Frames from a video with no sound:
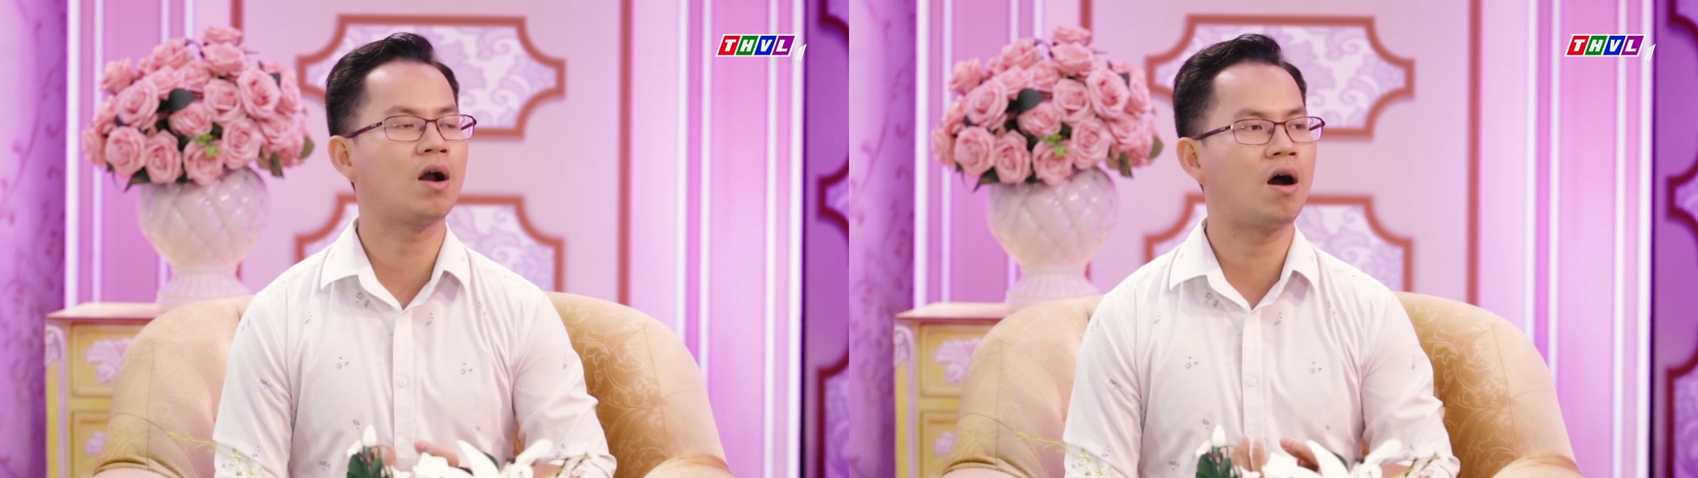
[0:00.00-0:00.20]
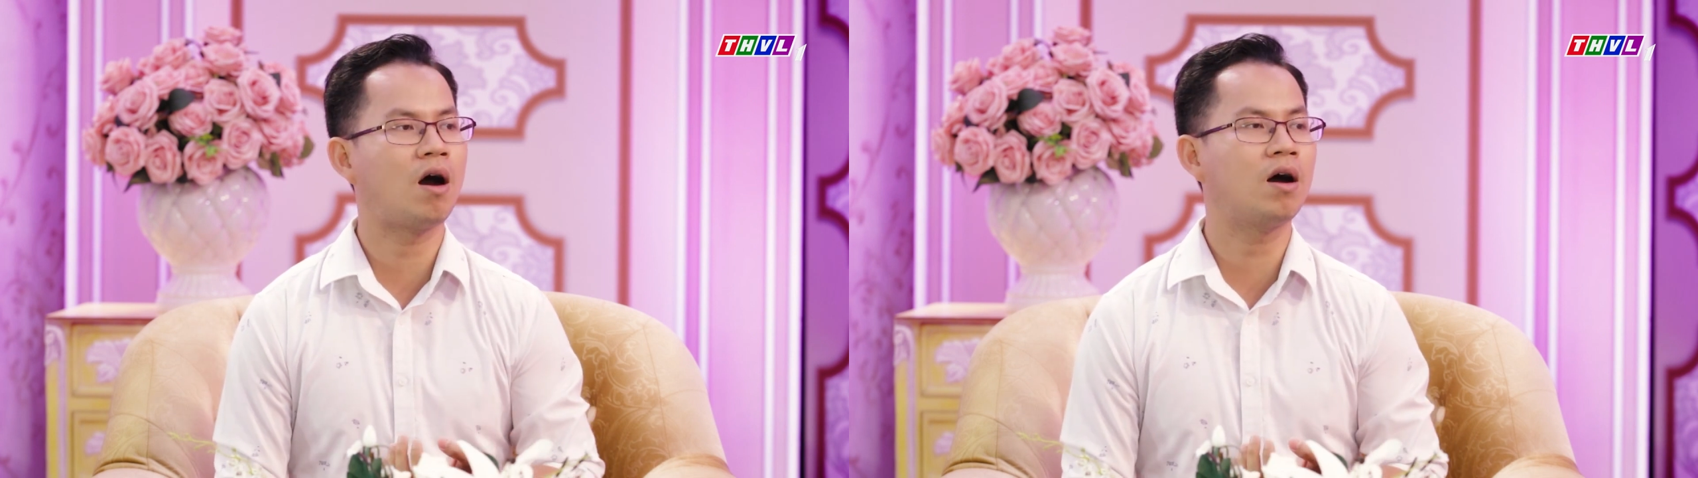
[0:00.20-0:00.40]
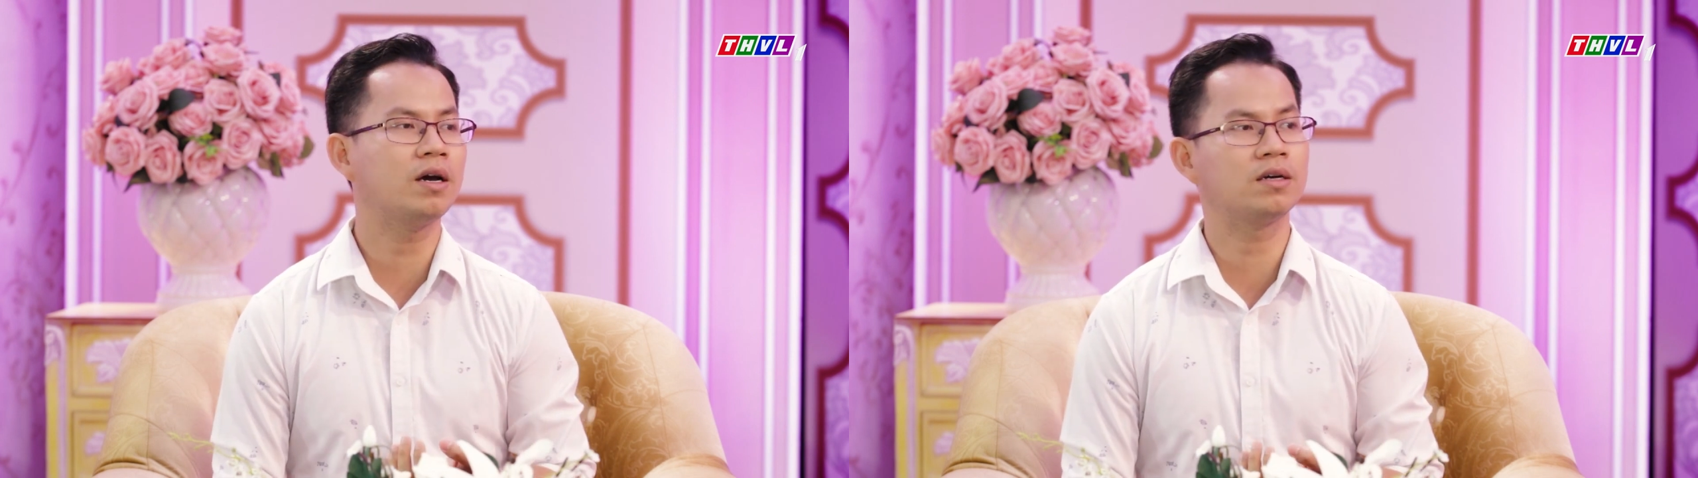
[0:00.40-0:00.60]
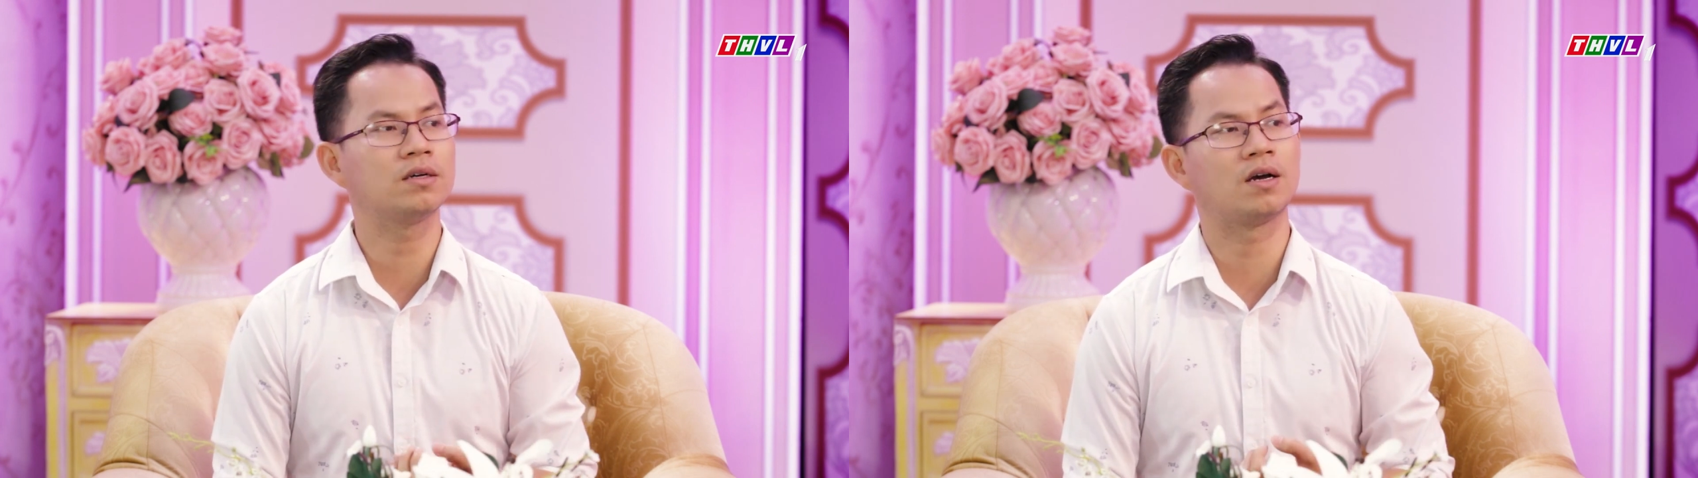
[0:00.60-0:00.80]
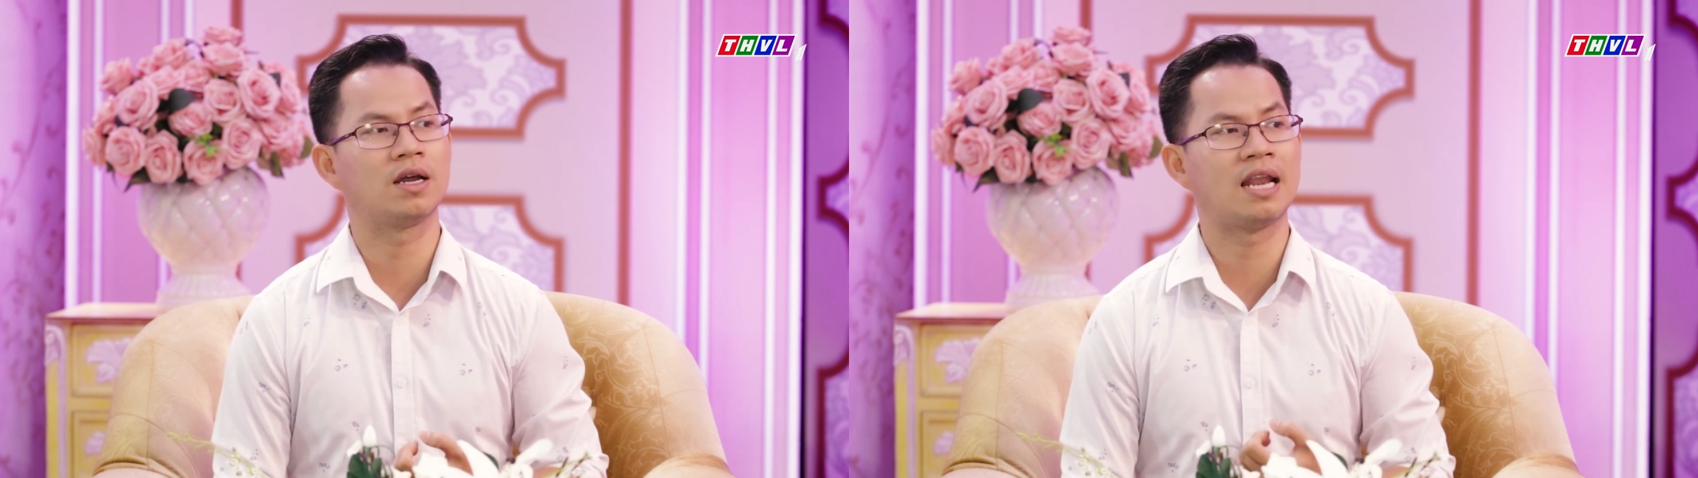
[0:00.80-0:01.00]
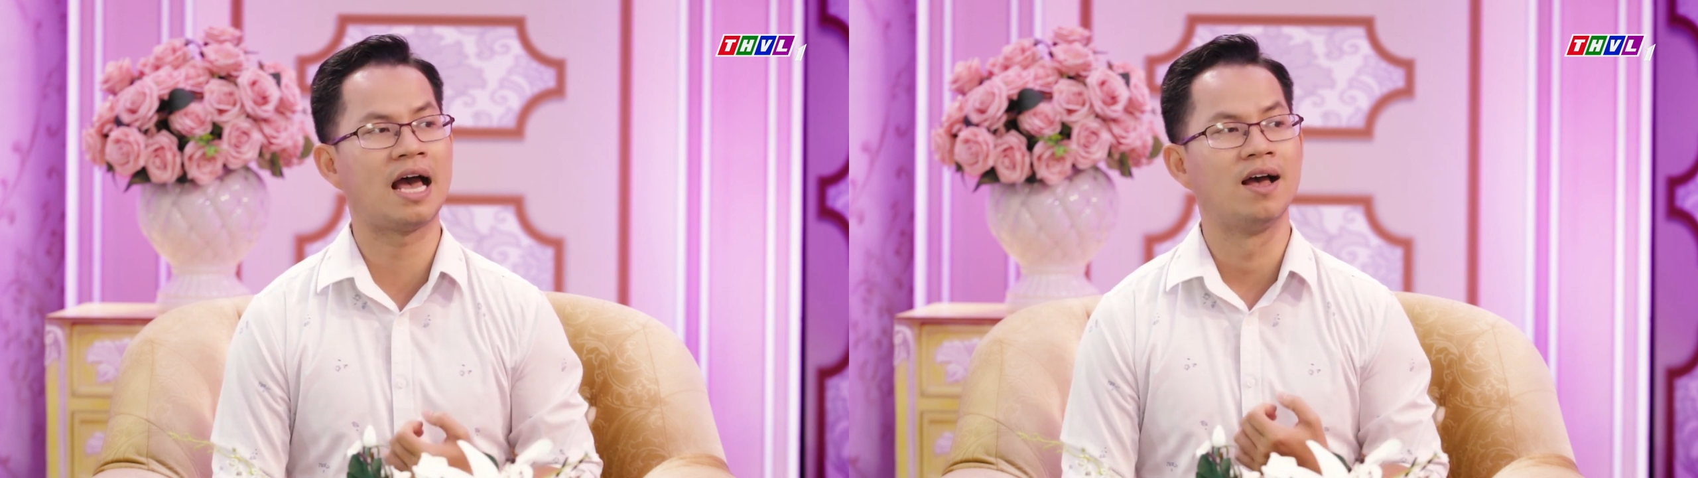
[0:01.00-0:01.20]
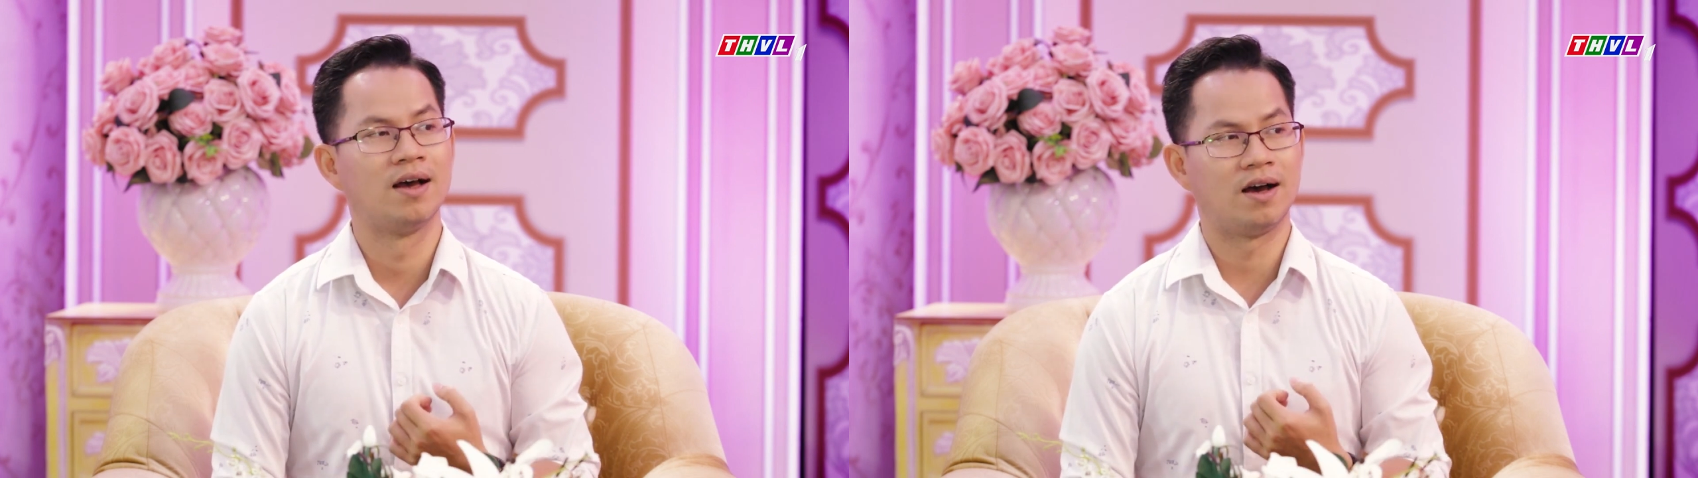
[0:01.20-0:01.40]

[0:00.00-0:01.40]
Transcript: có gọi là